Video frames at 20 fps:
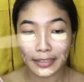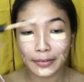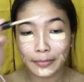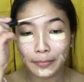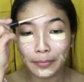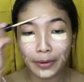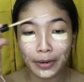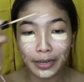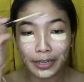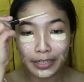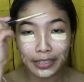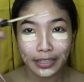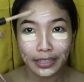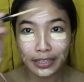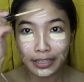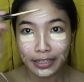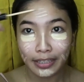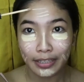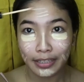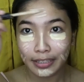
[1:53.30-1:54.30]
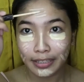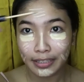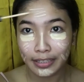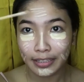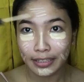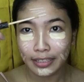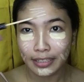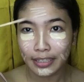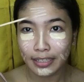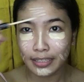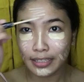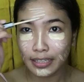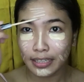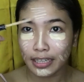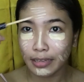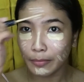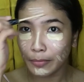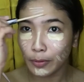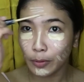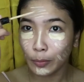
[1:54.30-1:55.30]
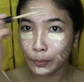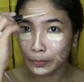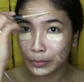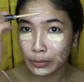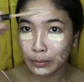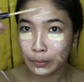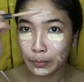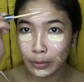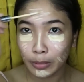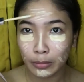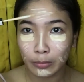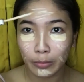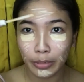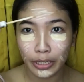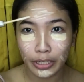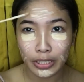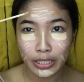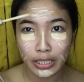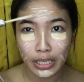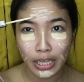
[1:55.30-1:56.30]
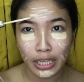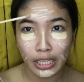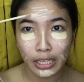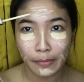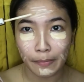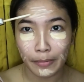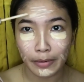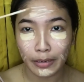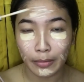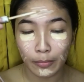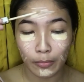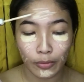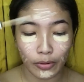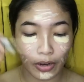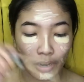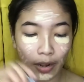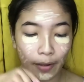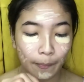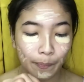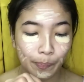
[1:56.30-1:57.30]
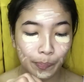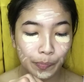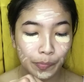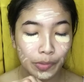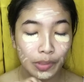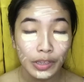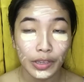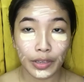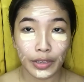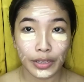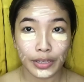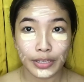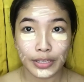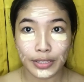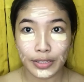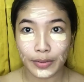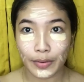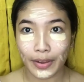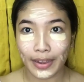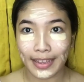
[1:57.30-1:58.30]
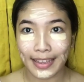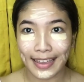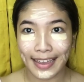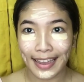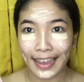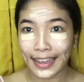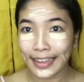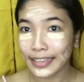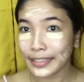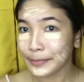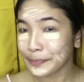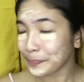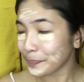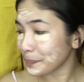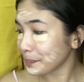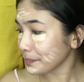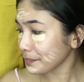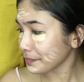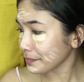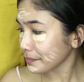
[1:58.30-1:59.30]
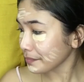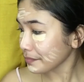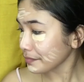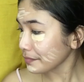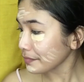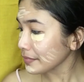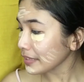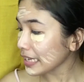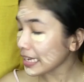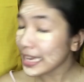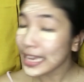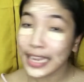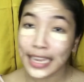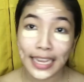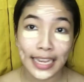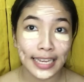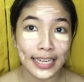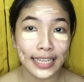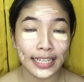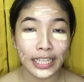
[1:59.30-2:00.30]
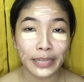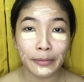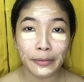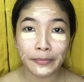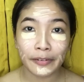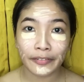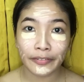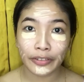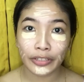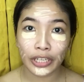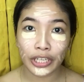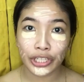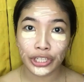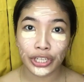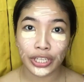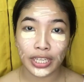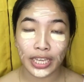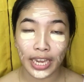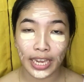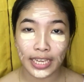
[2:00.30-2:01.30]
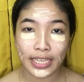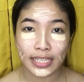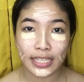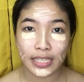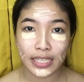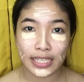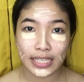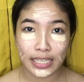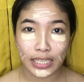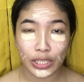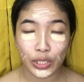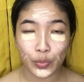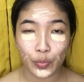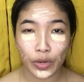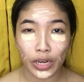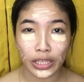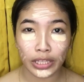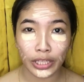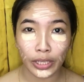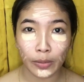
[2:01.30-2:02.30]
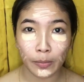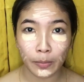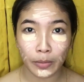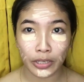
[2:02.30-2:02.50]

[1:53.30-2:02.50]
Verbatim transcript: ng part. Kasi ang dami kong pimple marks na hindi pa nabura. So, ayan. Hindi tayo magpa-foundation guys since wala tayong